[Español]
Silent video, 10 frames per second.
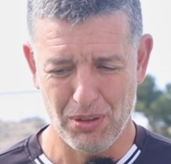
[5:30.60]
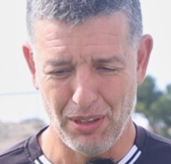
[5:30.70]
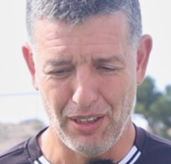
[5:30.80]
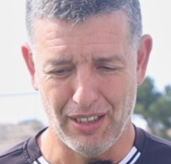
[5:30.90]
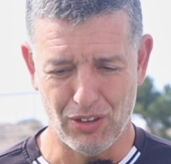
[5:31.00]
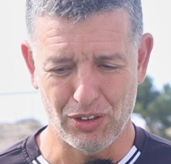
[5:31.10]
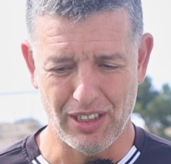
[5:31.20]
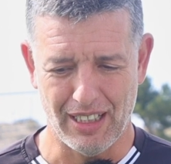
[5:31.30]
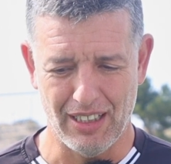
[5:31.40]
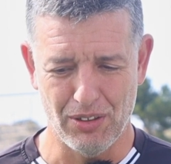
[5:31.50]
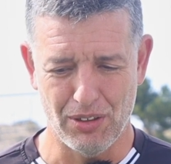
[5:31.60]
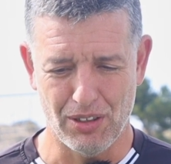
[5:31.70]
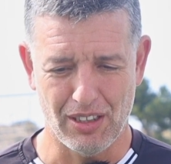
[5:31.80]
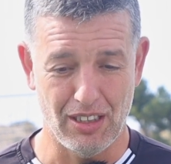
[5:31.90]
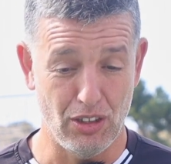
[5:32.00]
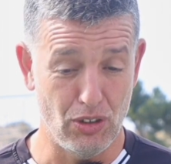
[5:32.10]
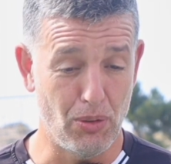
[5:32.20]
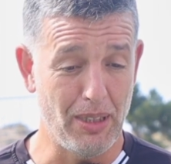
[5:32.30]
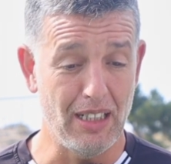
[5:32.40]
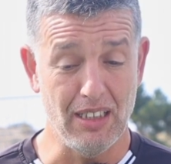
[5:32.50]
eh, cosas que
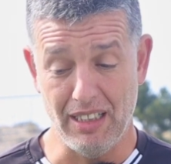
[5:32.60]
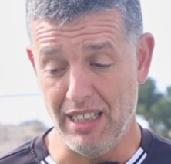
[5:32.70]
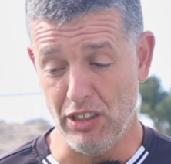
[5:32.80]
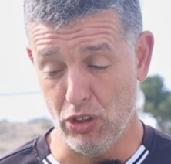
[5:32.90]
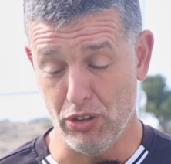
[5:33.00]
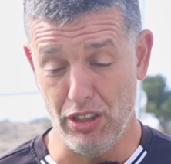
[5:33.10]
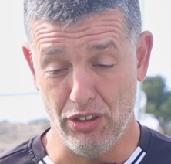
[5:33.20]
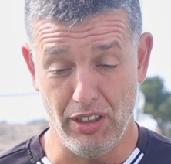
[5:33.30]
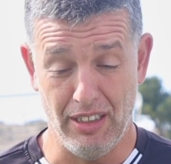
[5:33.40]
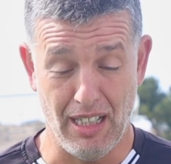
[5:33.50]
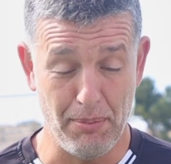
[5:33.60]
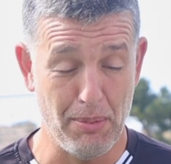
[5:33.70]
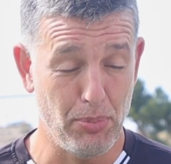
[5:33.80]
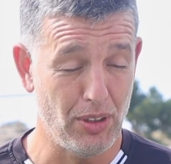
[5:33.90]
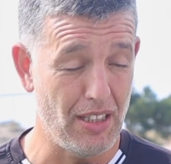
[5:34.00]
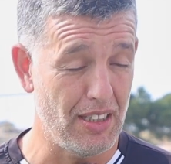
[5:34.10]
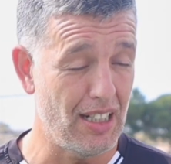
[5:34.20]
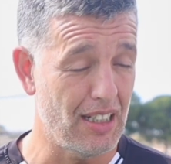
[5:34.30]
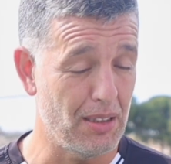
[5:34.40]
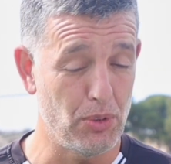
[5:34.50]
no, mal, y, y también
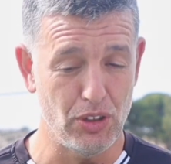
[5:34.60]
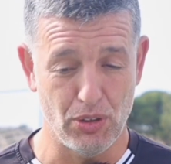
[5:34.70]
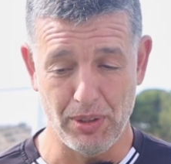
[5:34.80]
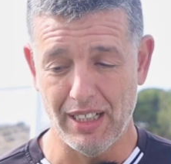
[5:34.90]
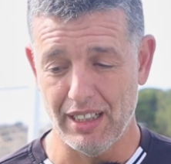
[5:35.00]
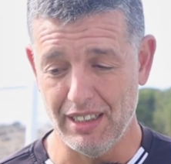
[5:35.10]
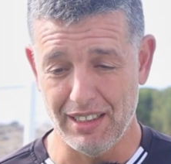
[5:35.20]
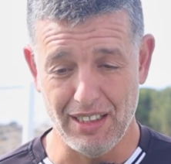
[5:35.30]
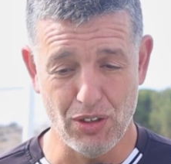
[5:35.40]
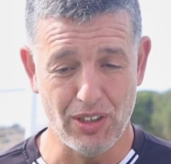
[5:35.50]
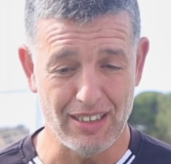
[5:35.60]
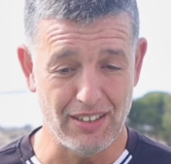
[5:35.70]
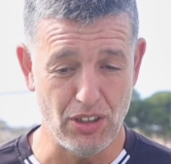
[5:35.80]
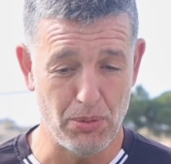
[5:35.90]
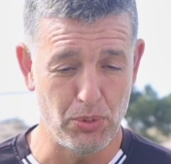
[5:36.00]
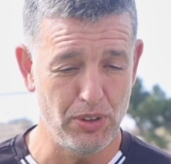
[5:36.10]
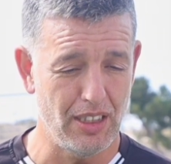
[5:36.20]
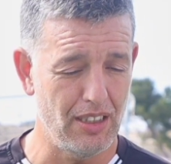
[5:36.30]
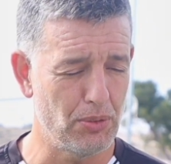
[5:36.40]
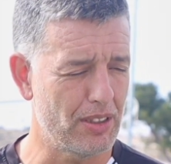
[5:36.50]
potenciar las que hemos hecho bien, que ya te digo que han sido
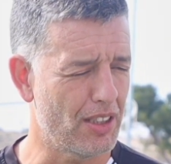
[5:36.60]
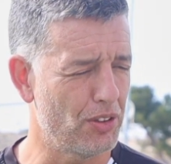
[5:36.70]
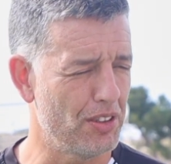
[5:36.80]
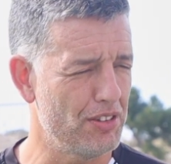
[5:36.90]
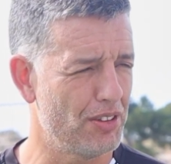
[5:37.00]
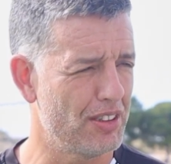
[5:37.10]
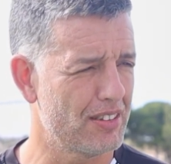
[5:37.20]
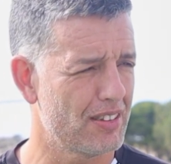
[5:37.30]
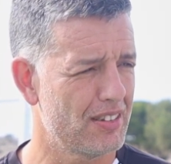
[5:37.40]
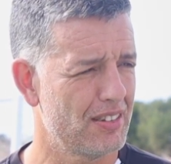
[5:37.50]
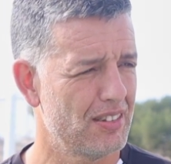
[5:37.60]
muchas en nuestras condiciones.